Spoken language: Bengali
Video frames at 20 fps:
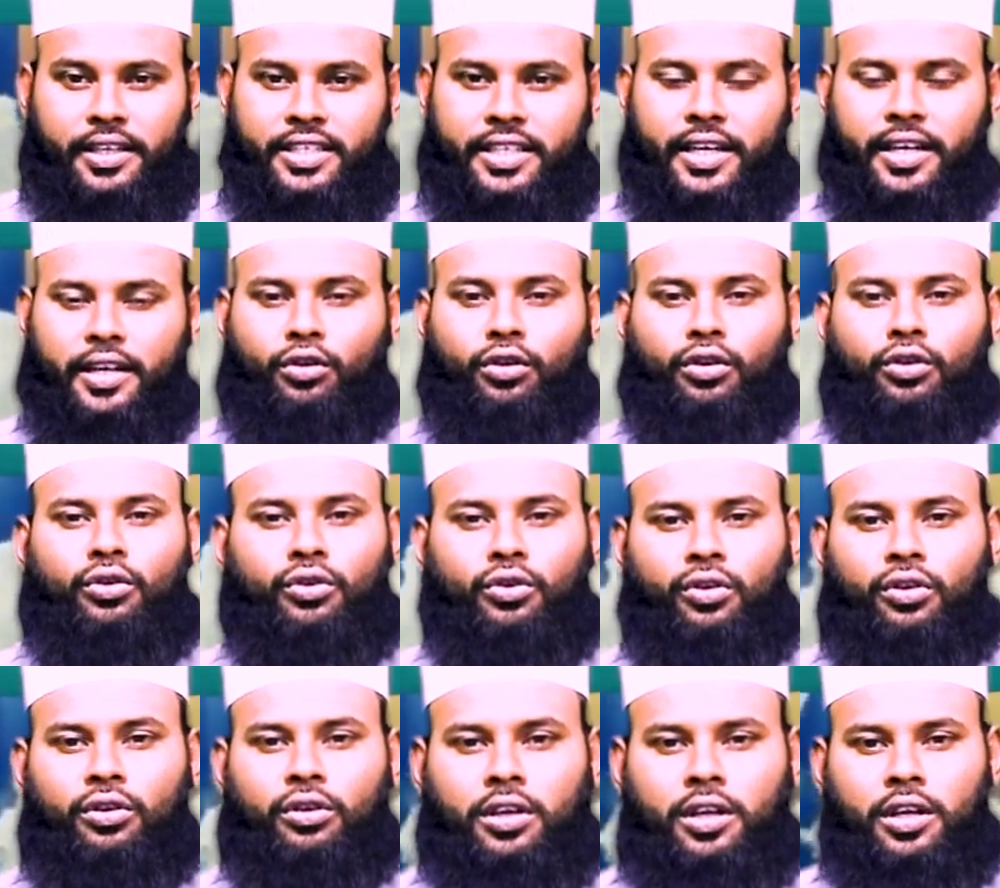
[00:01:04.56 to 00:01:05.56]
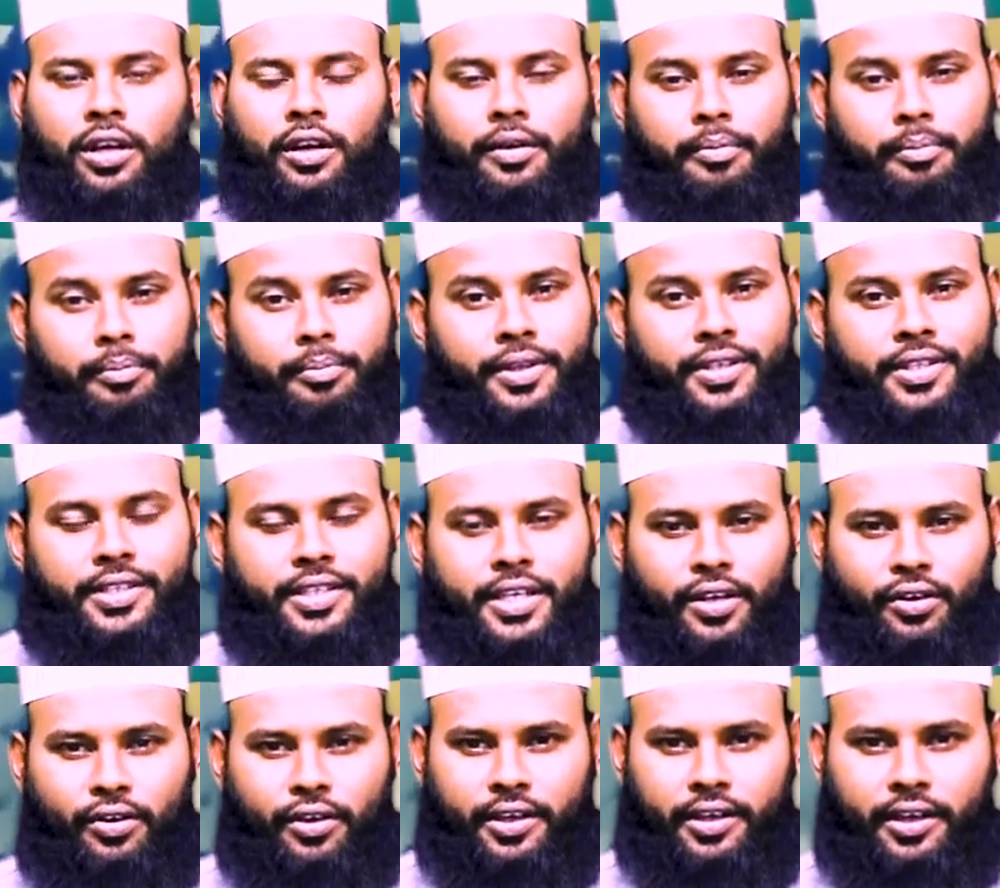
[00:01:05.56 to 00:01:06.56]
নিশানা কখনো
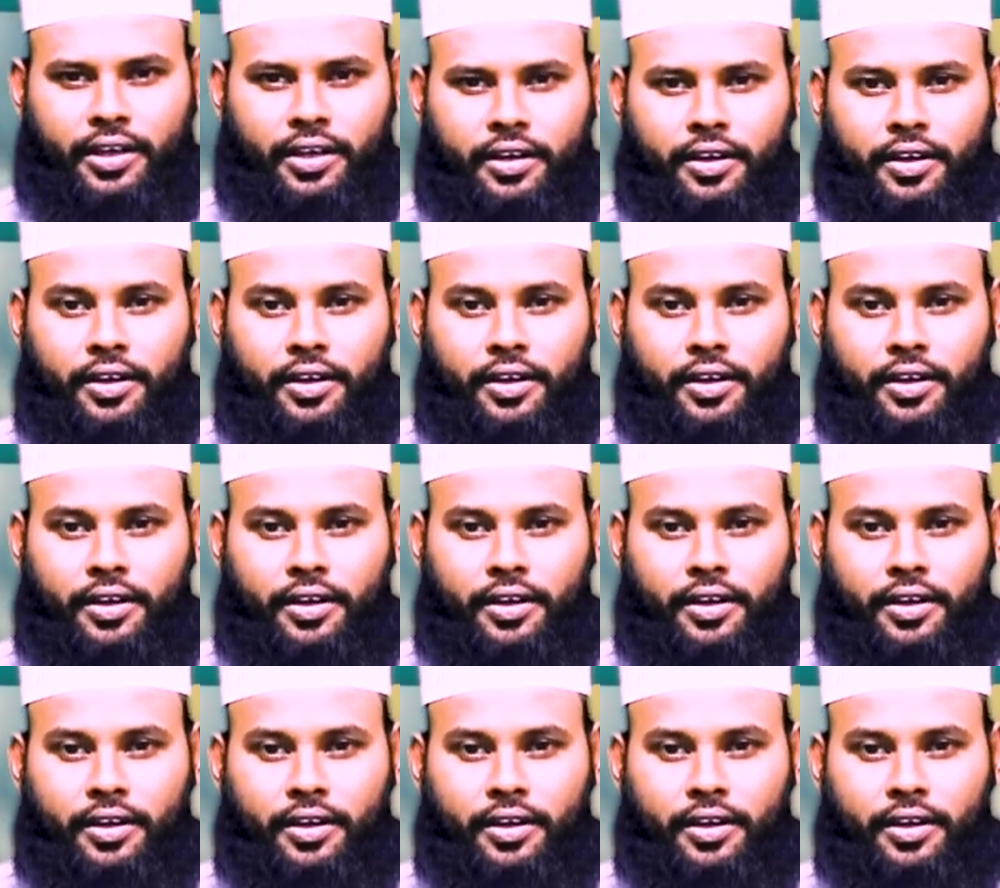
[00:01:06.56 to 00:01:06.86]
মিস্টেক হয় না